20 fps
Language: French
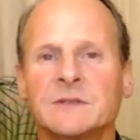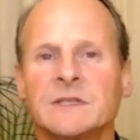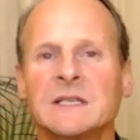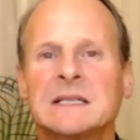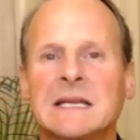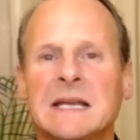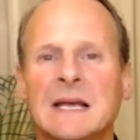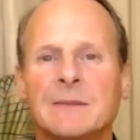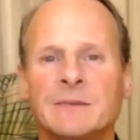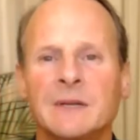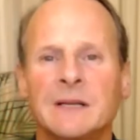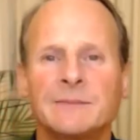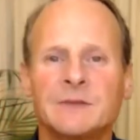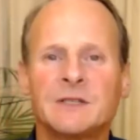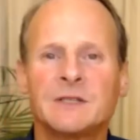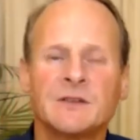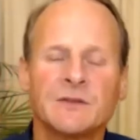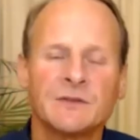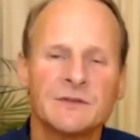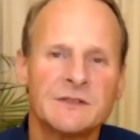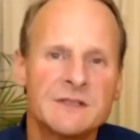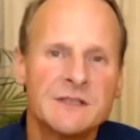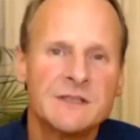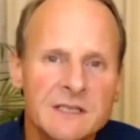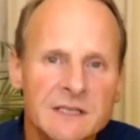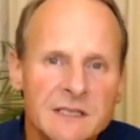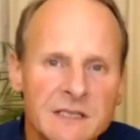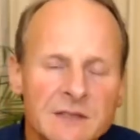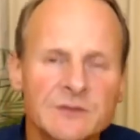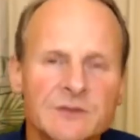vous êtes capable de
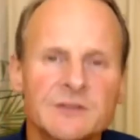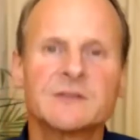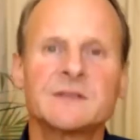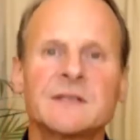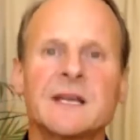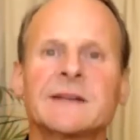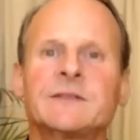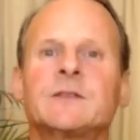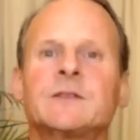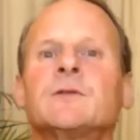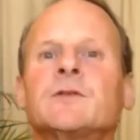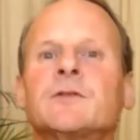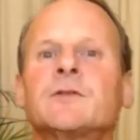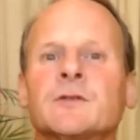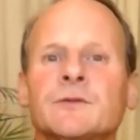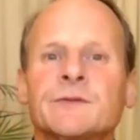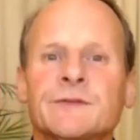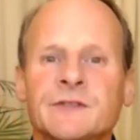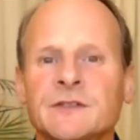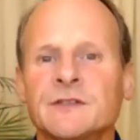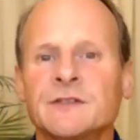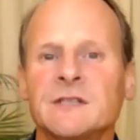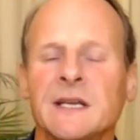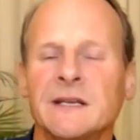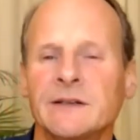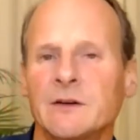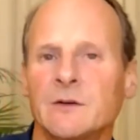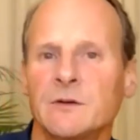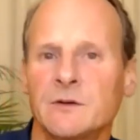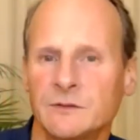dire certaines choses de
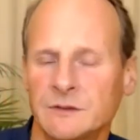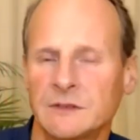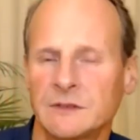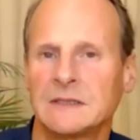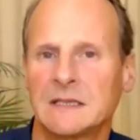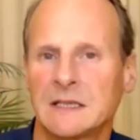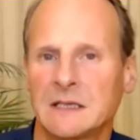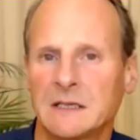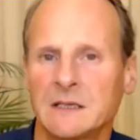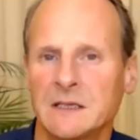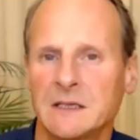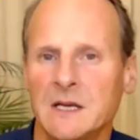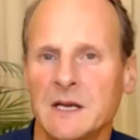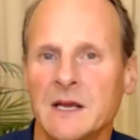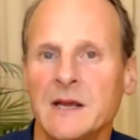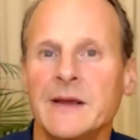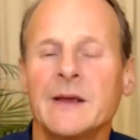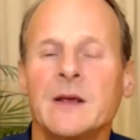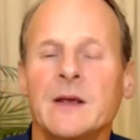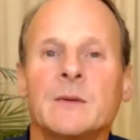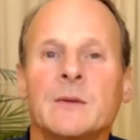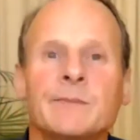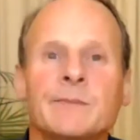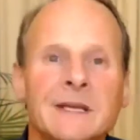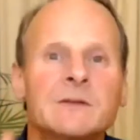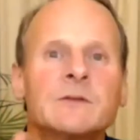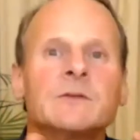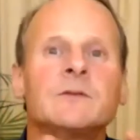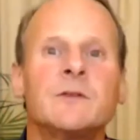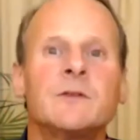cet ordre-là,
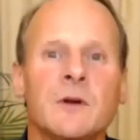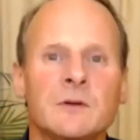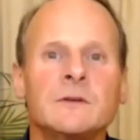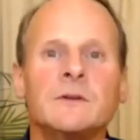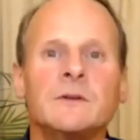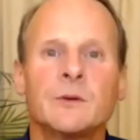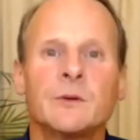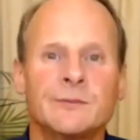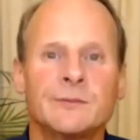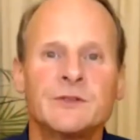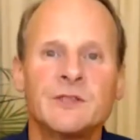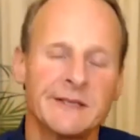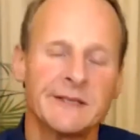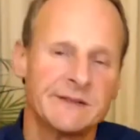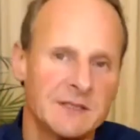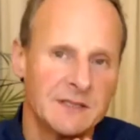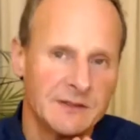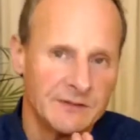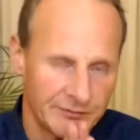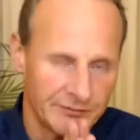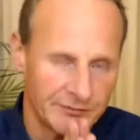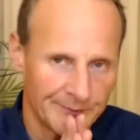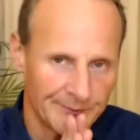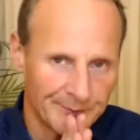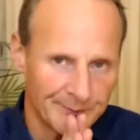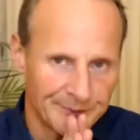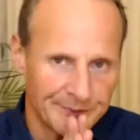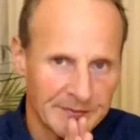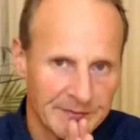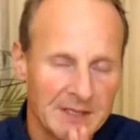mais dans l'objectif
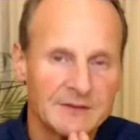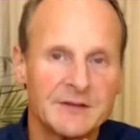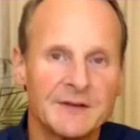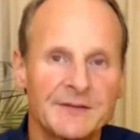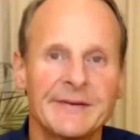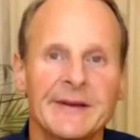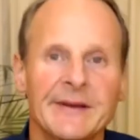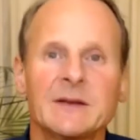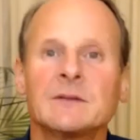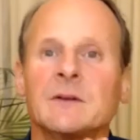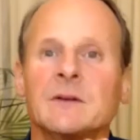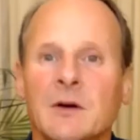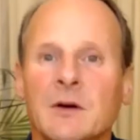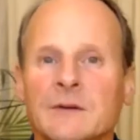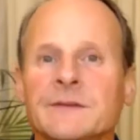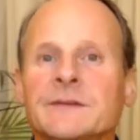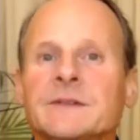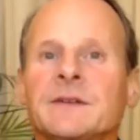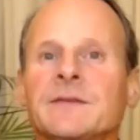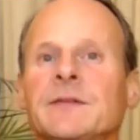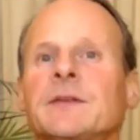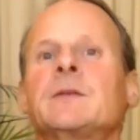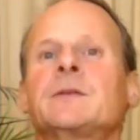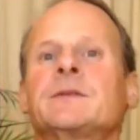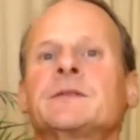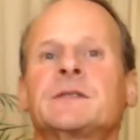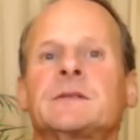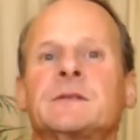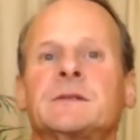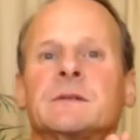de faire une grande
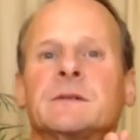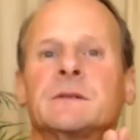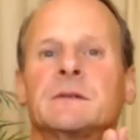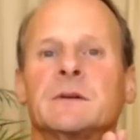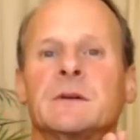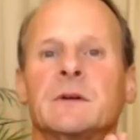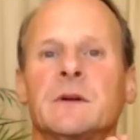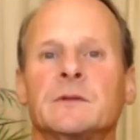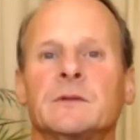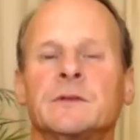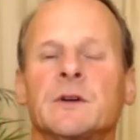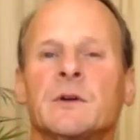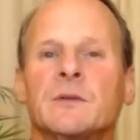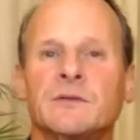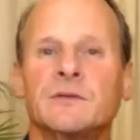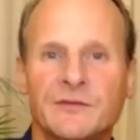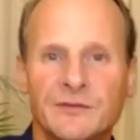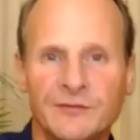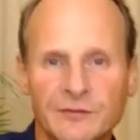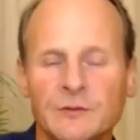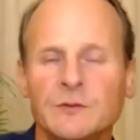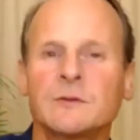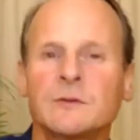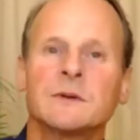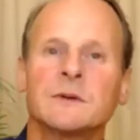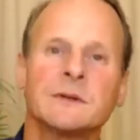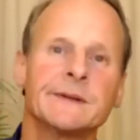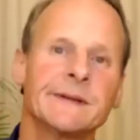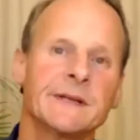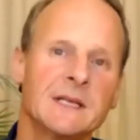différence entre vous
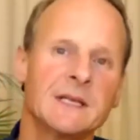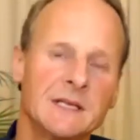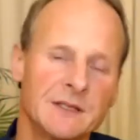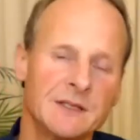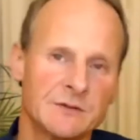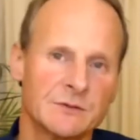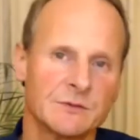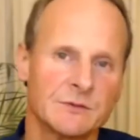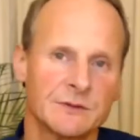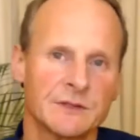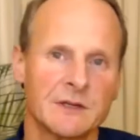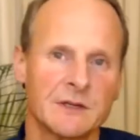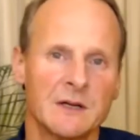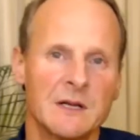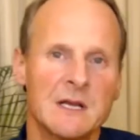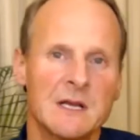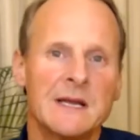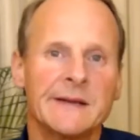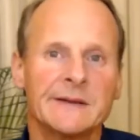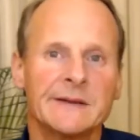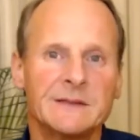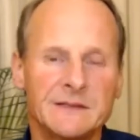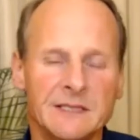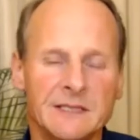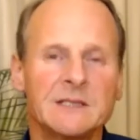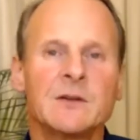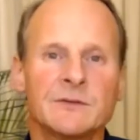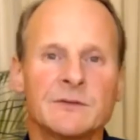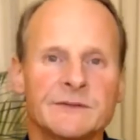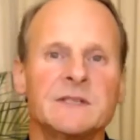et les autres,
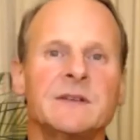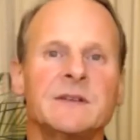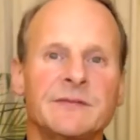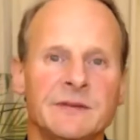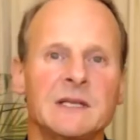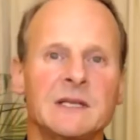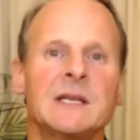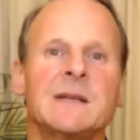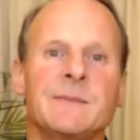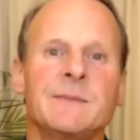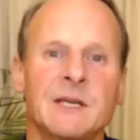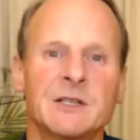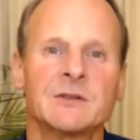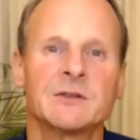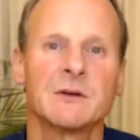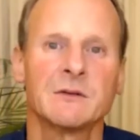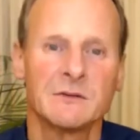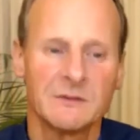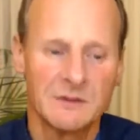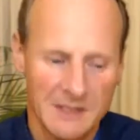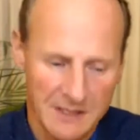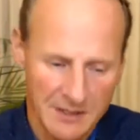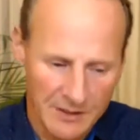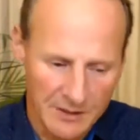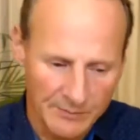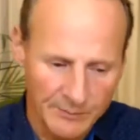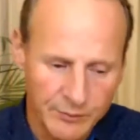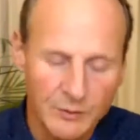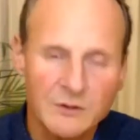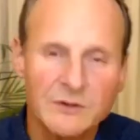d'identifier les méchants
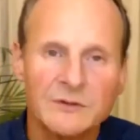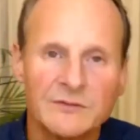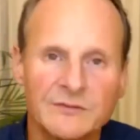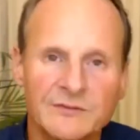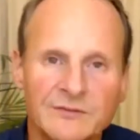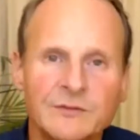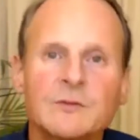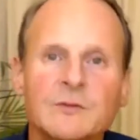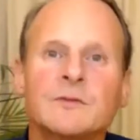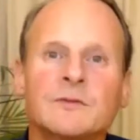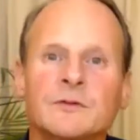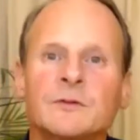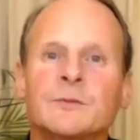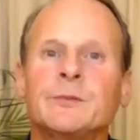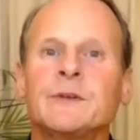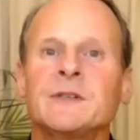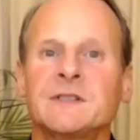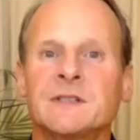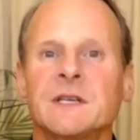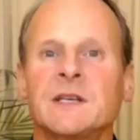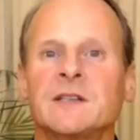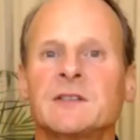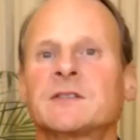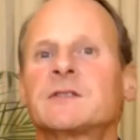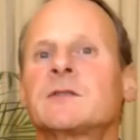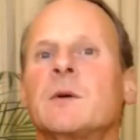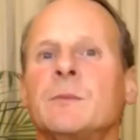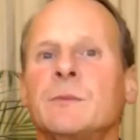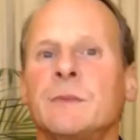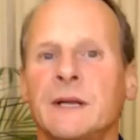pour que vous, vous puissiez
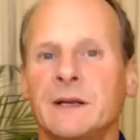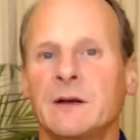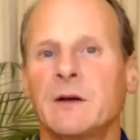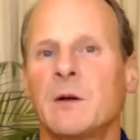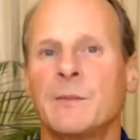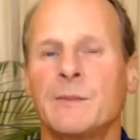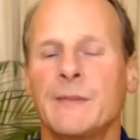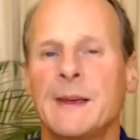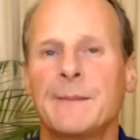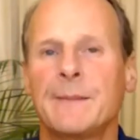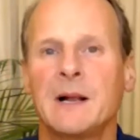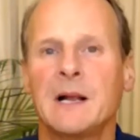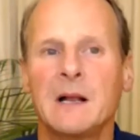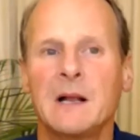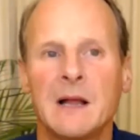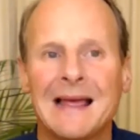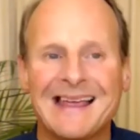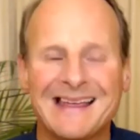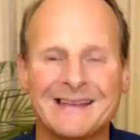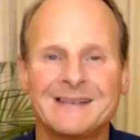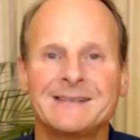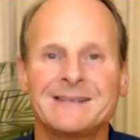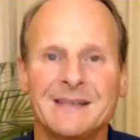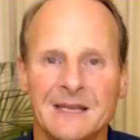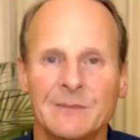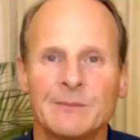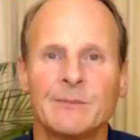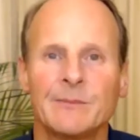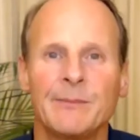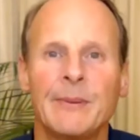sembler quand même
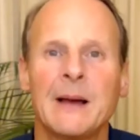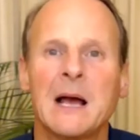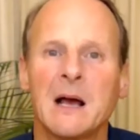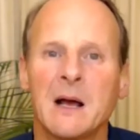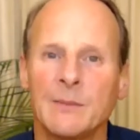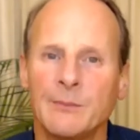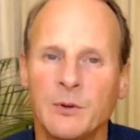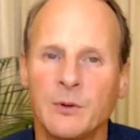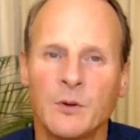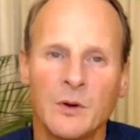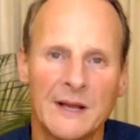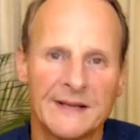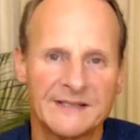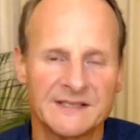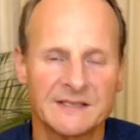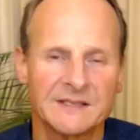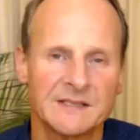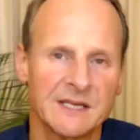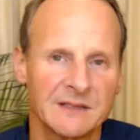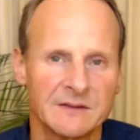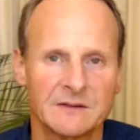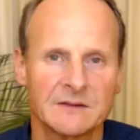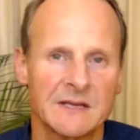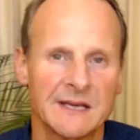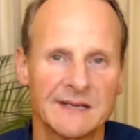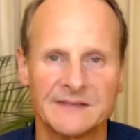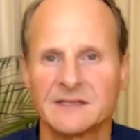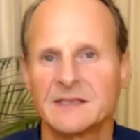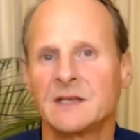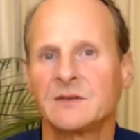indemne par rapport à
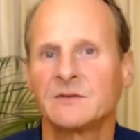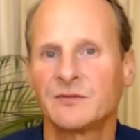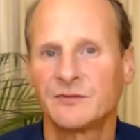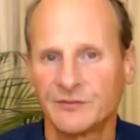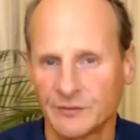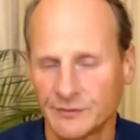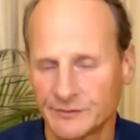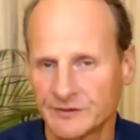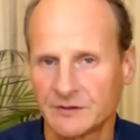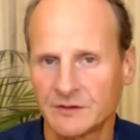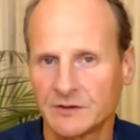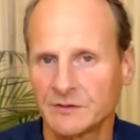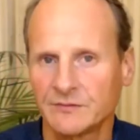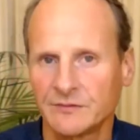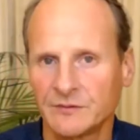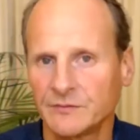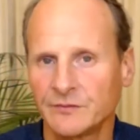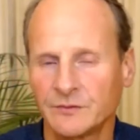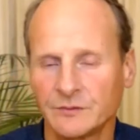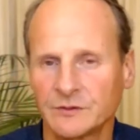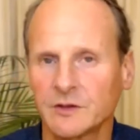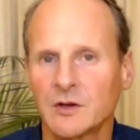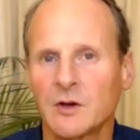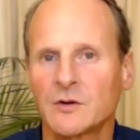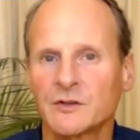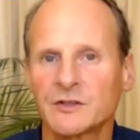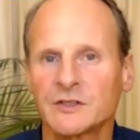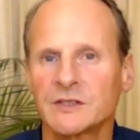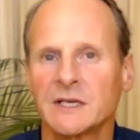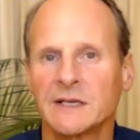cette, faute, que vous vous
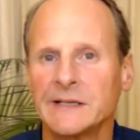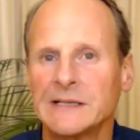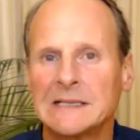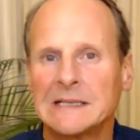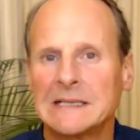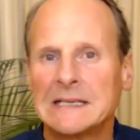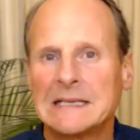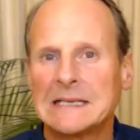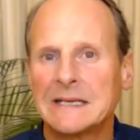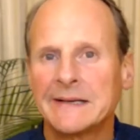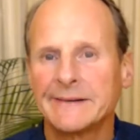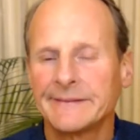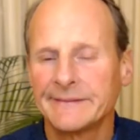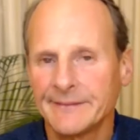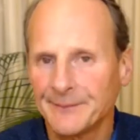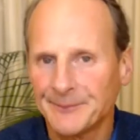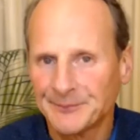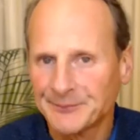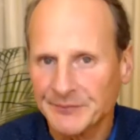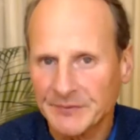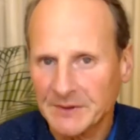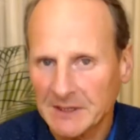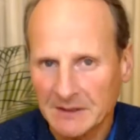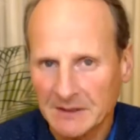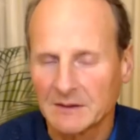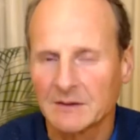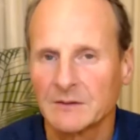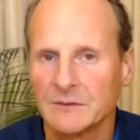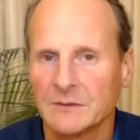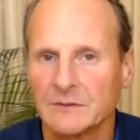tranchez
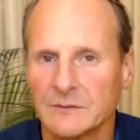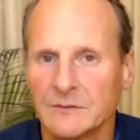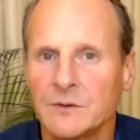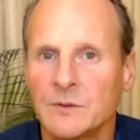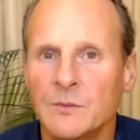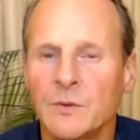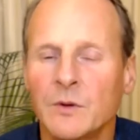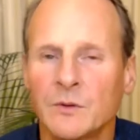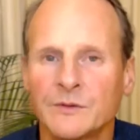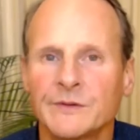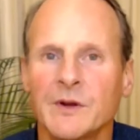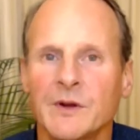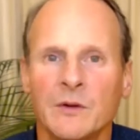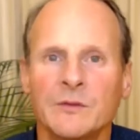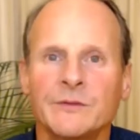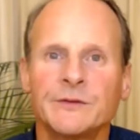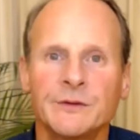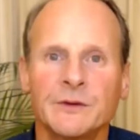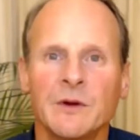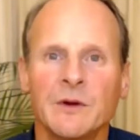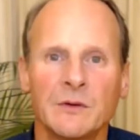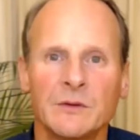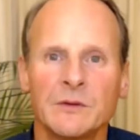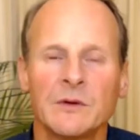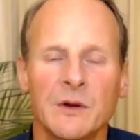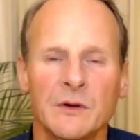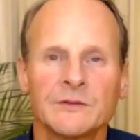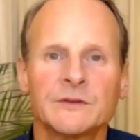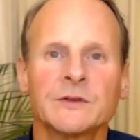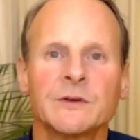le monde en,
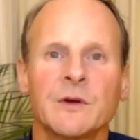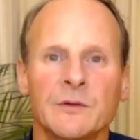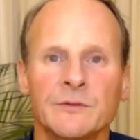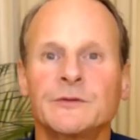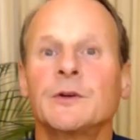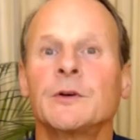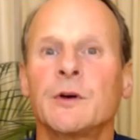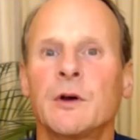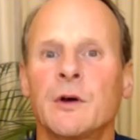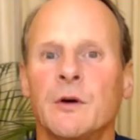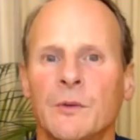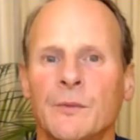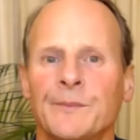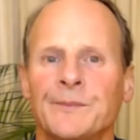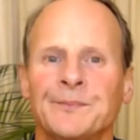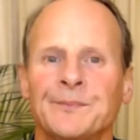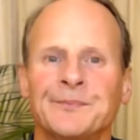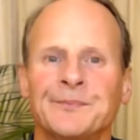entre, en deux camps.